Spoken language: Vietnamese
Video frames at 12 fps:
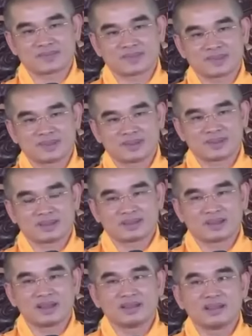Tại vì
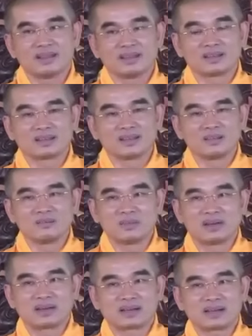khi mà các
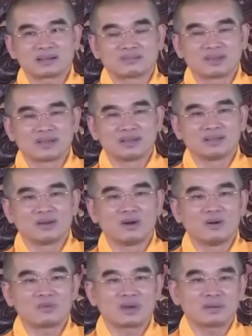vị hộ pháp
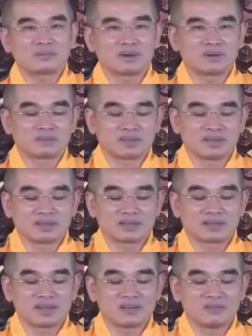Long Thiên đã thấy mình
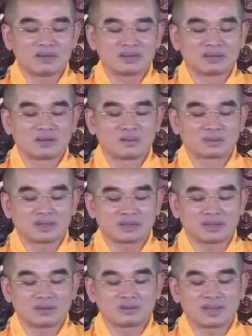có một thái độ gian
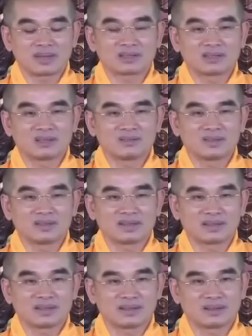dối vị thầy này rồi,
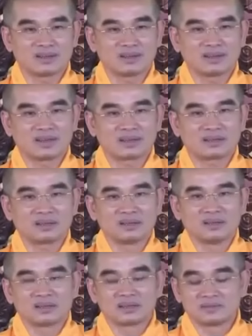là cái phước
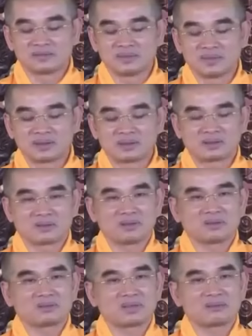của chúng ta
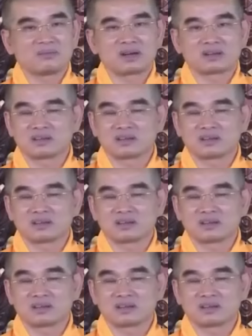mất nhiều lắm.